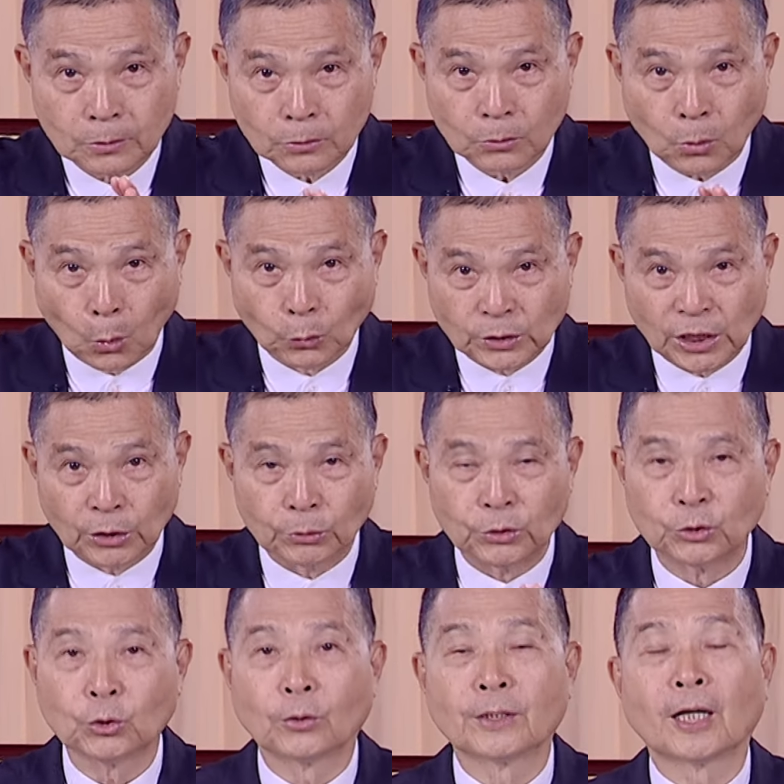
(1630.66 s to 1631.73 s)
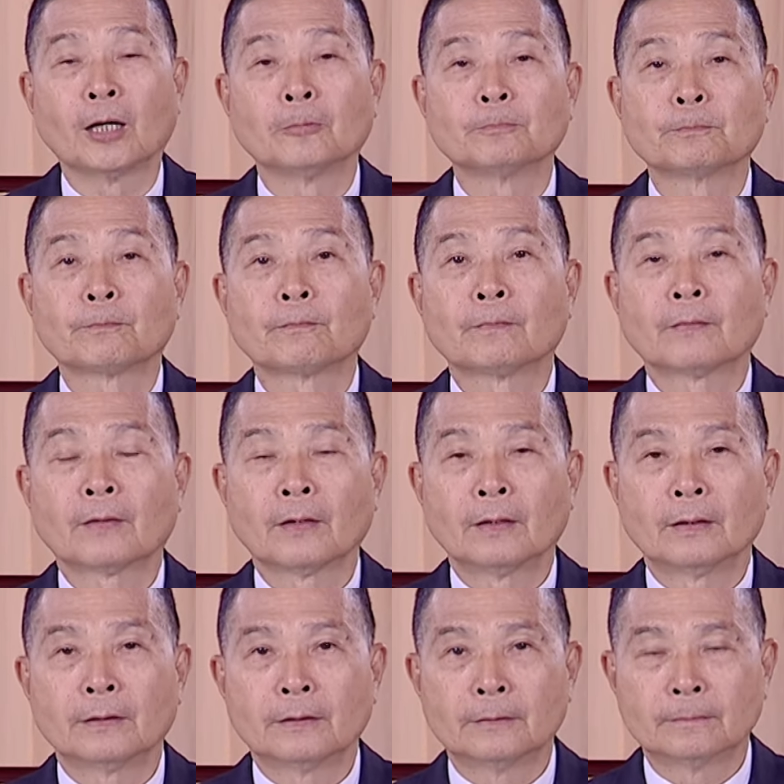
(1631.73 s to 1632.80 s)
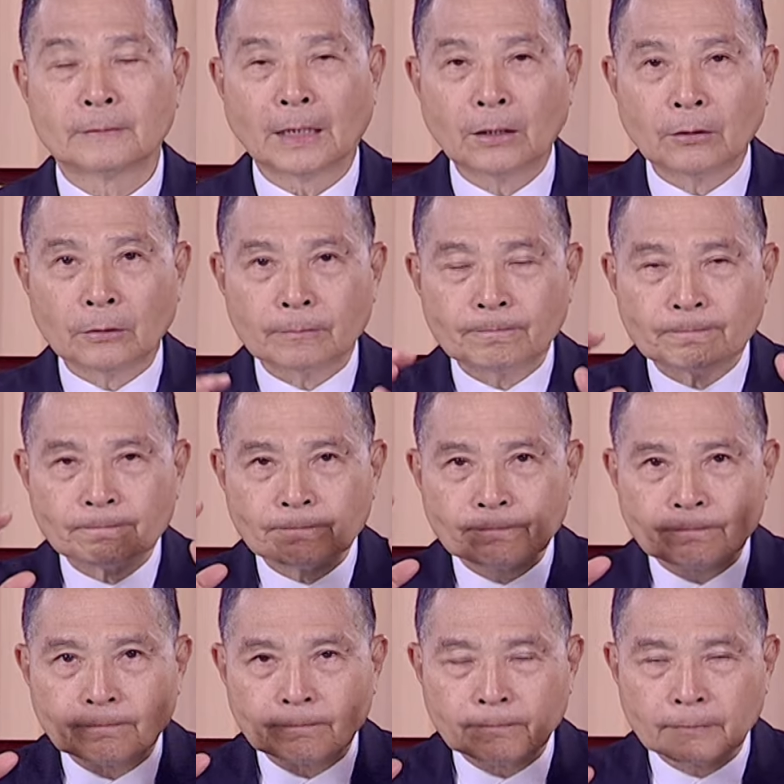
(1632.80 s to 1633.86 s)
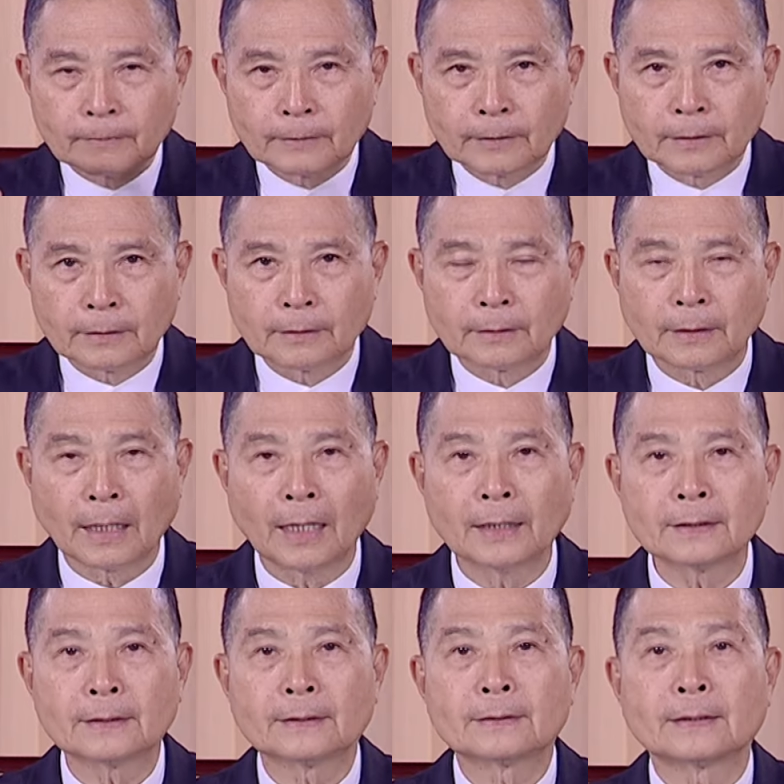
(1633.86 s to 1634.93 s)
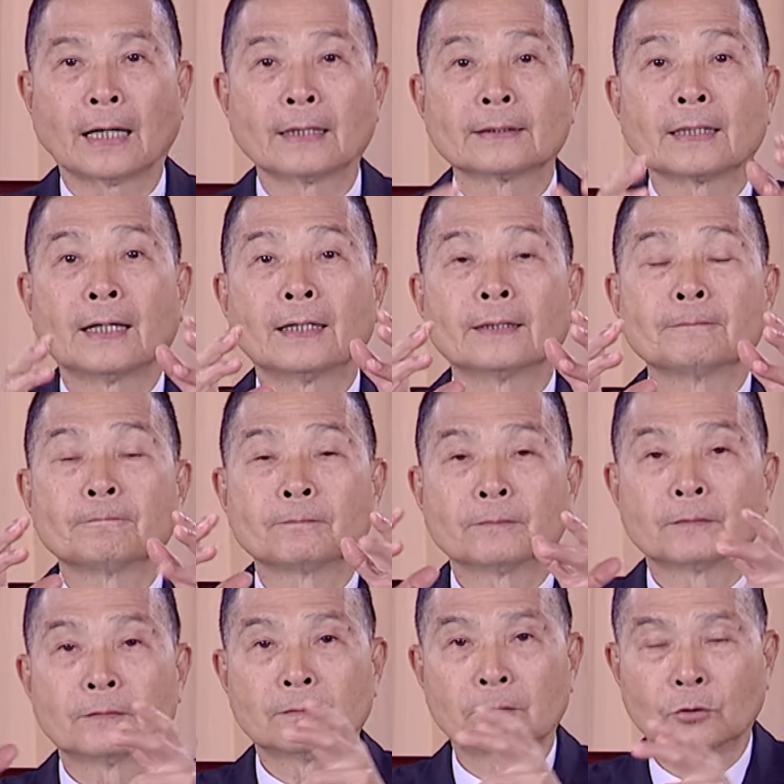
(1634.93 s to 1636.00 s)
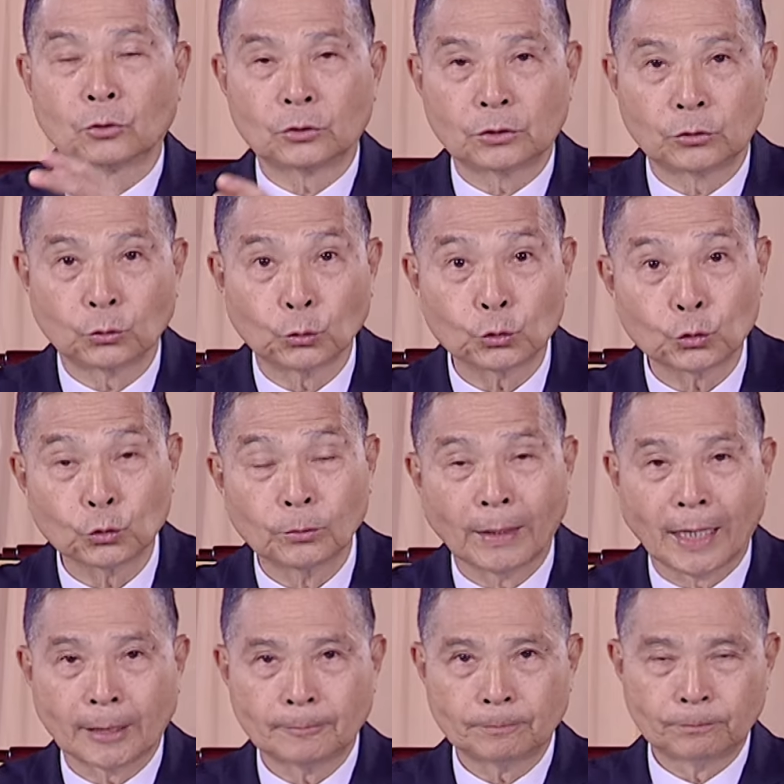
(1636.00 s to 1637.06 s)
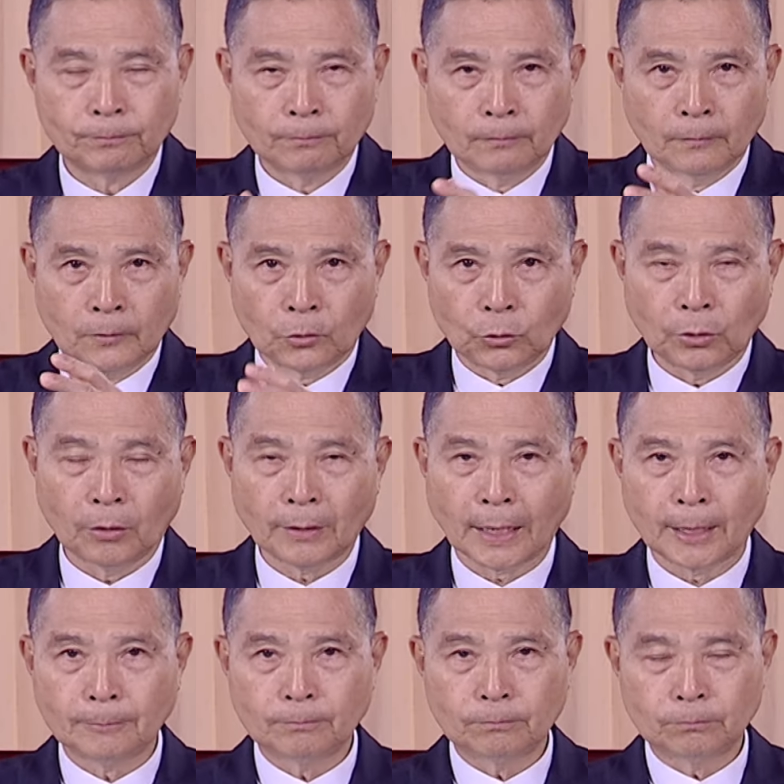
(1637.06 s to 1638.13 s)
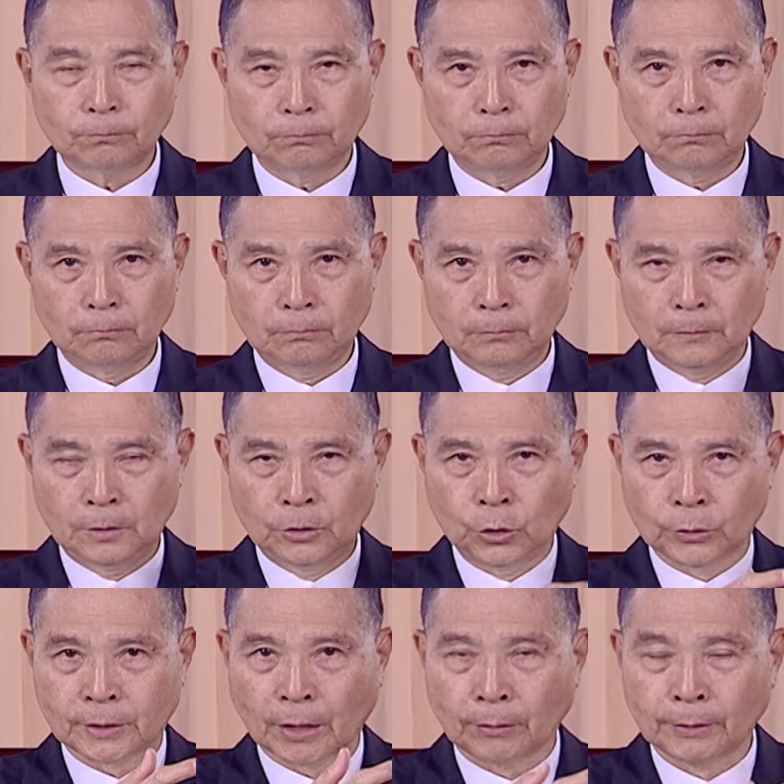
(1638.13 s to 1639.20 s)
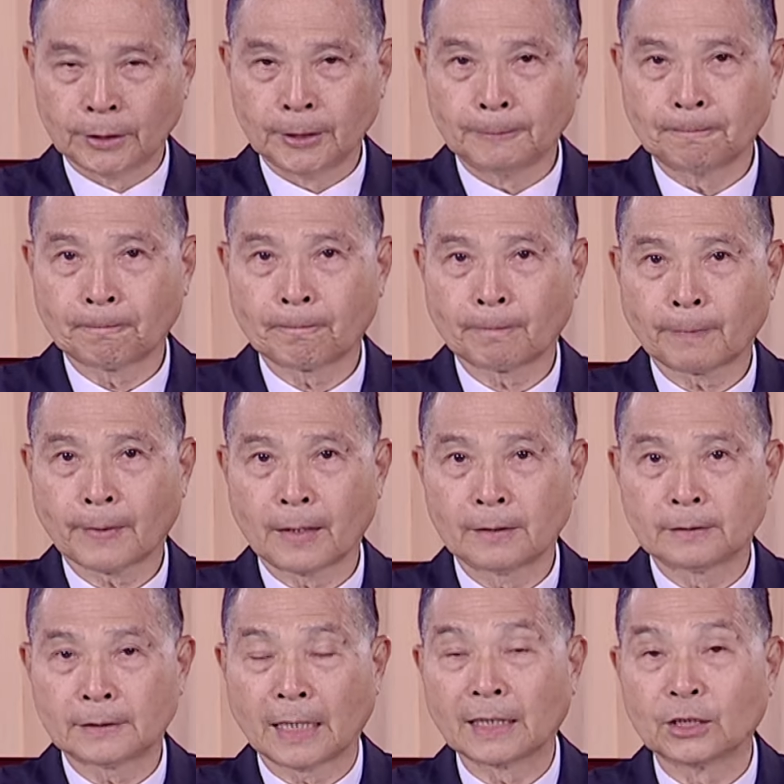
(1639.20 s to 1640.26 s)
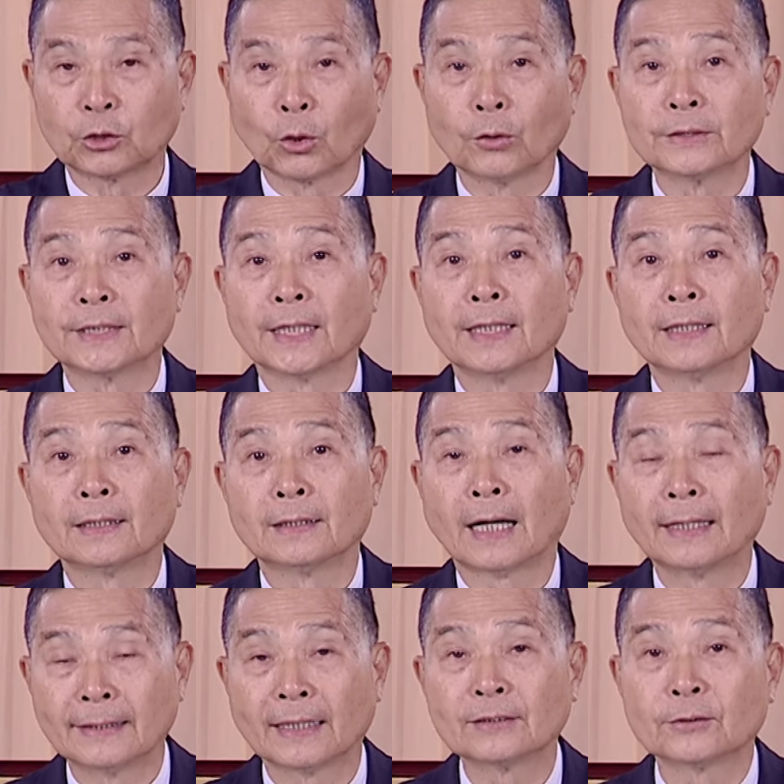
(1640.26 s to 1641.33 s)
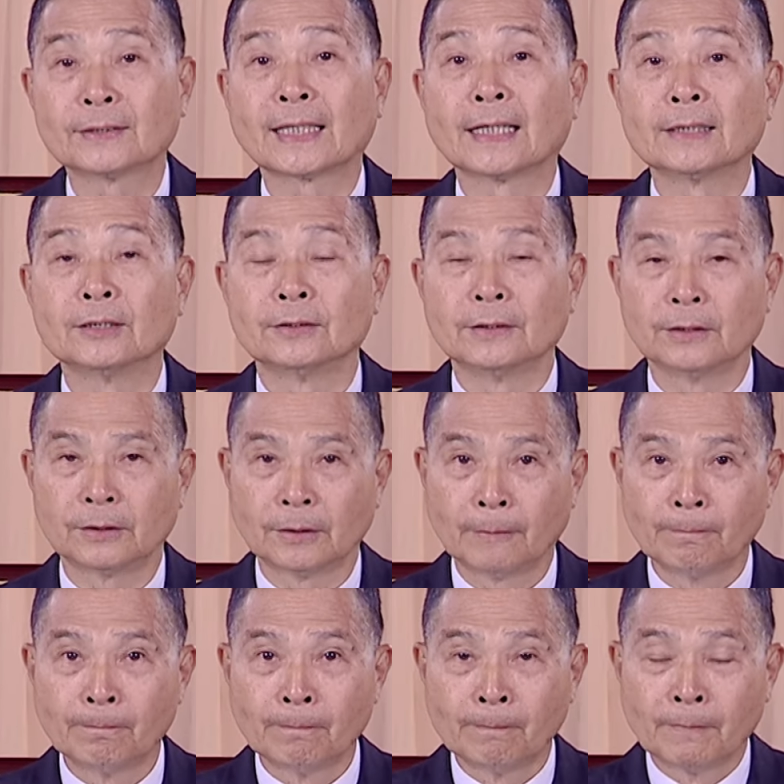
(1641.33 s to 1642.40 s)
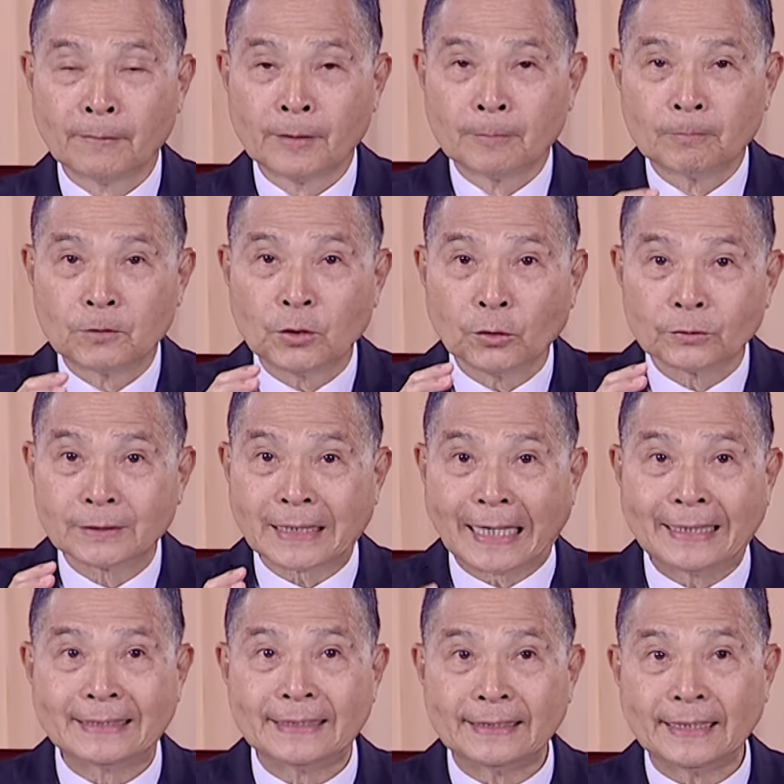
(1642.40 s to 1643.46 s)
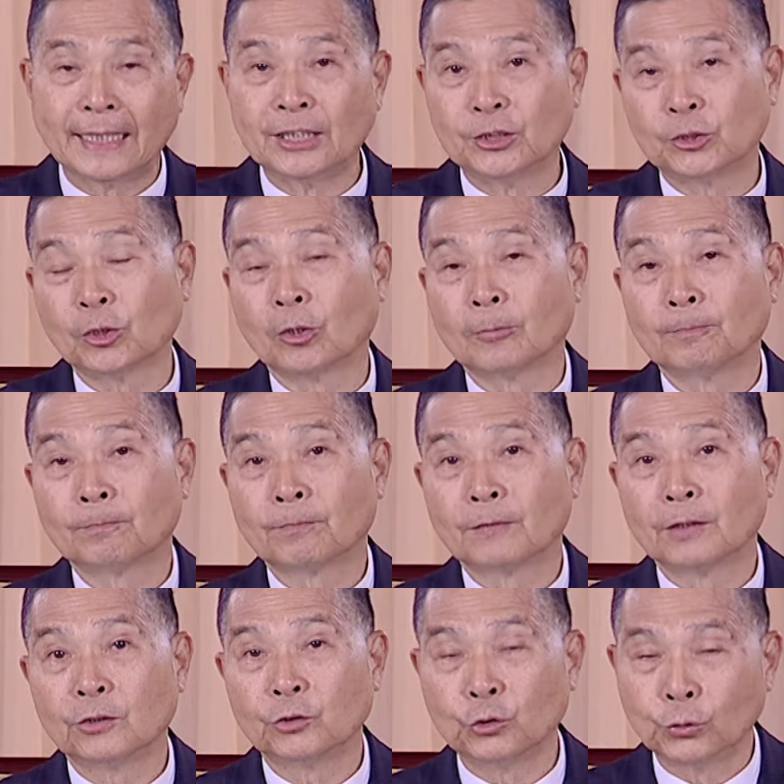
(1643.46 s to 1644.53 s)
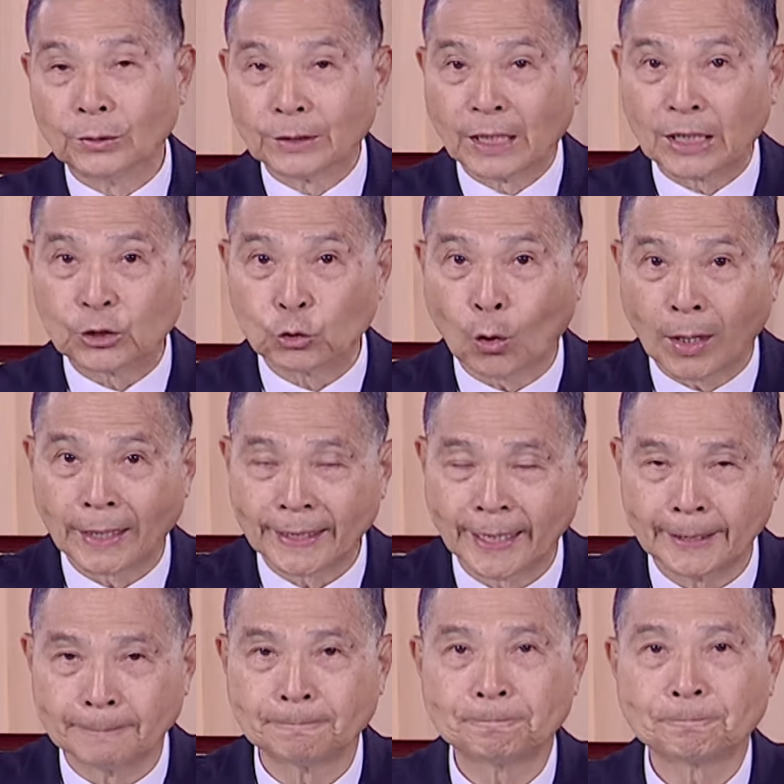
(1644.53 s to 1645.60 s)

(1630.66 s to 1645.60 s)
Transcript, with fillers: 过去很重要，然后他长大读书嘛，读后来就找了。三个同学和他这三个人就在一起研究如何来创业。